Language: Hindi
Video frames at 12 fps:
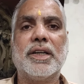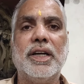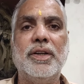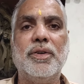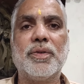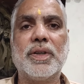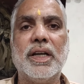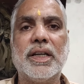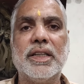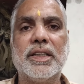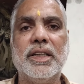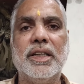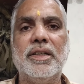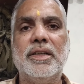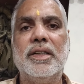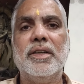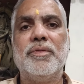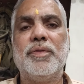कई लोग क्या कहते हैं
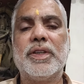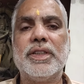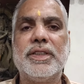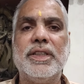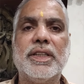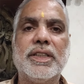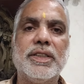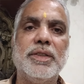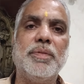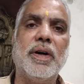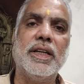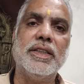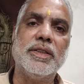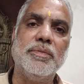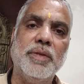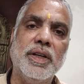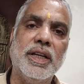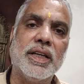फिर किसी न किसी बहाने से
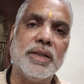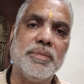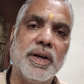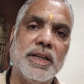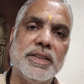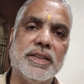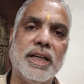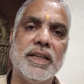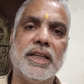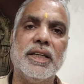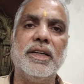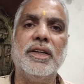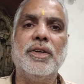मिलने के बहाने जाएंगे